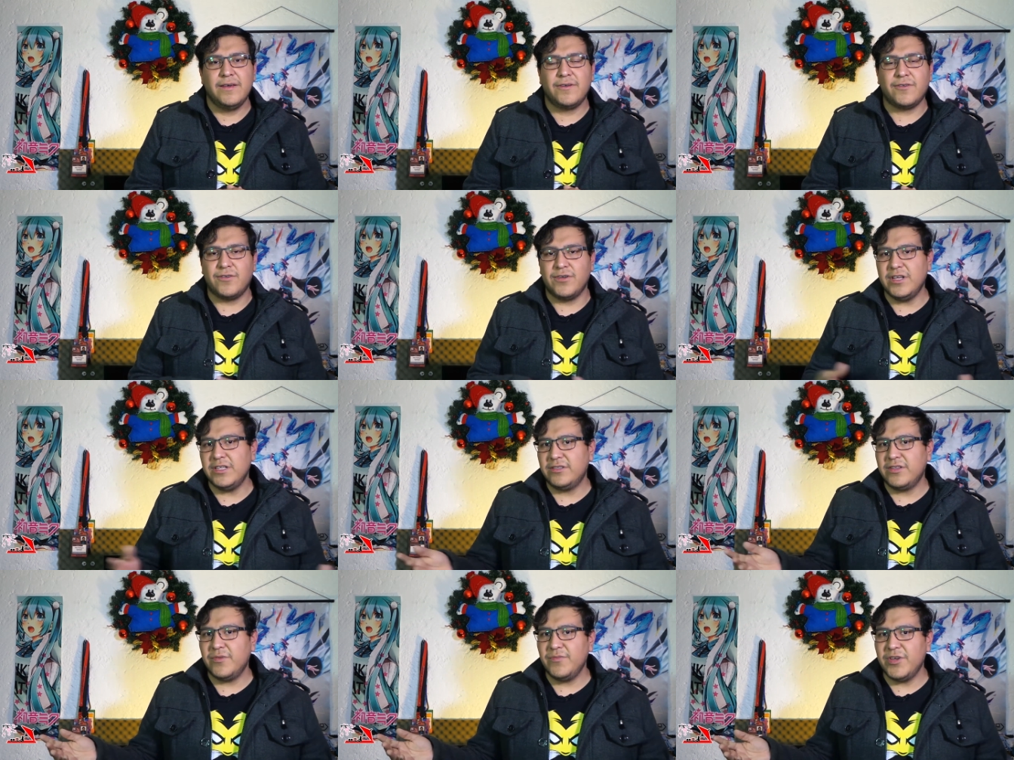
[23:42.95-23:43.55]

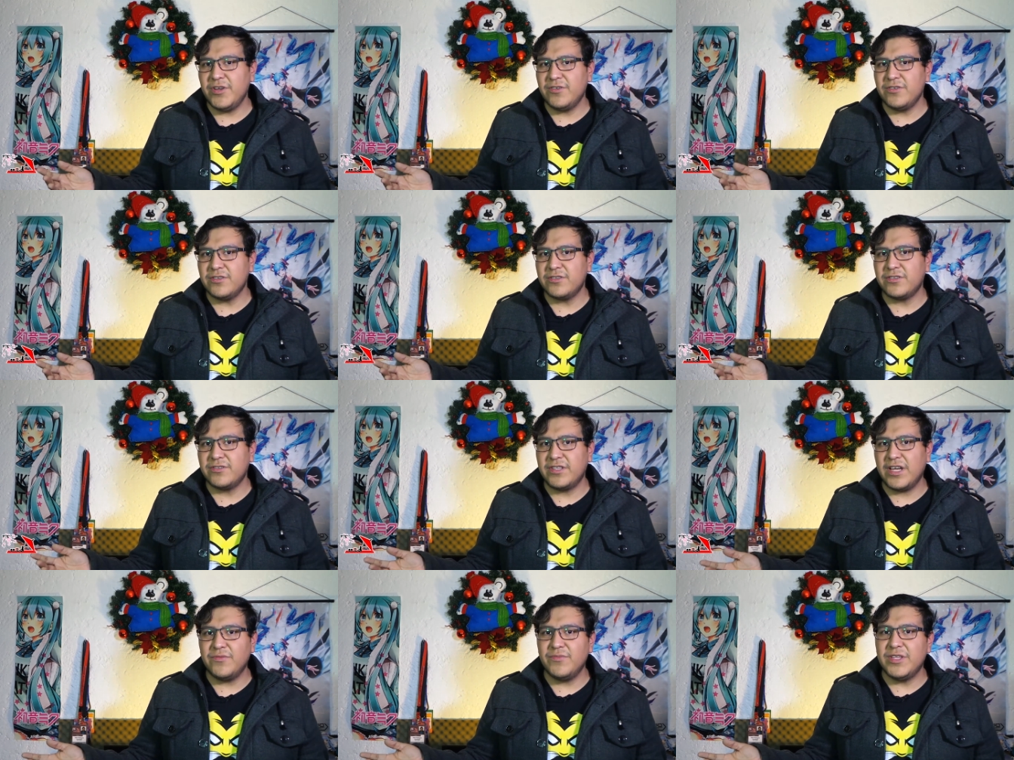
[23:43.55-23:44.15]
Con esto
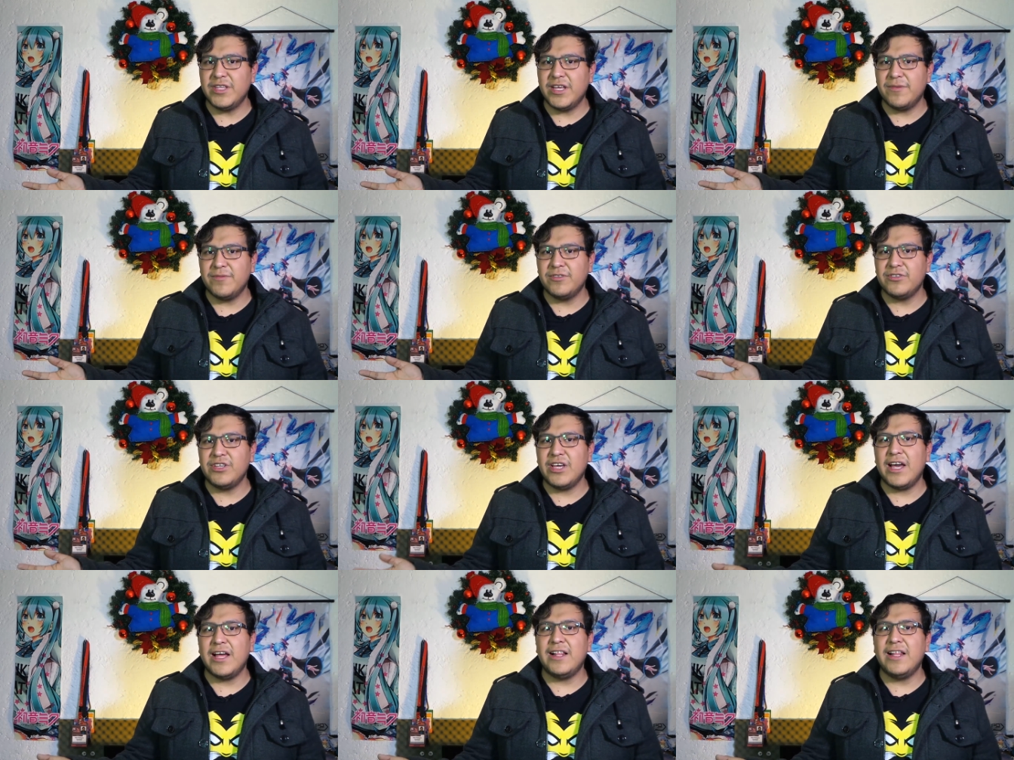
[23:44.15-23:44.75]
amigos
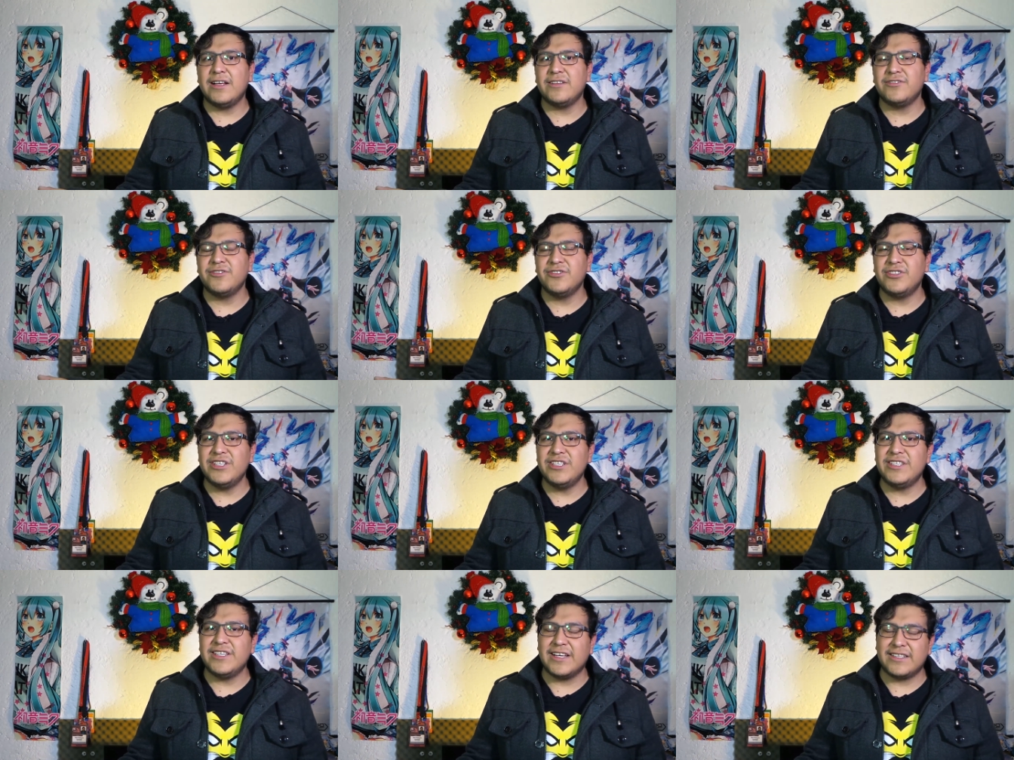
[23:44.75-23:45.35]
terminamos ya las
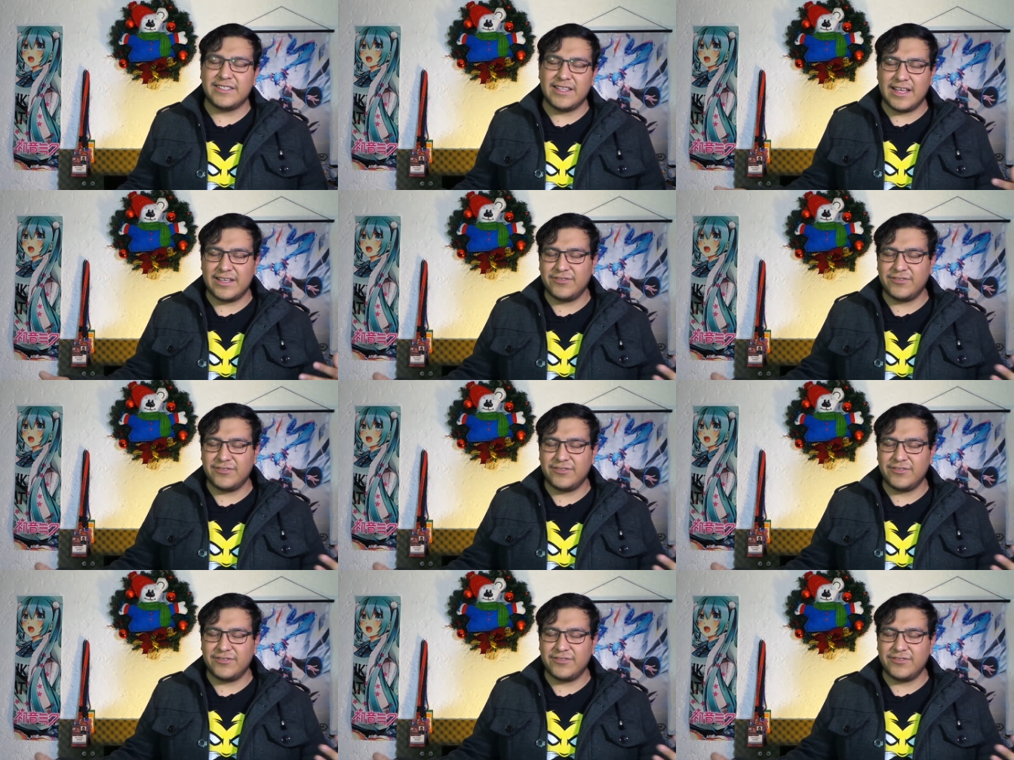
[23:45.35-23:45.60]
noticias,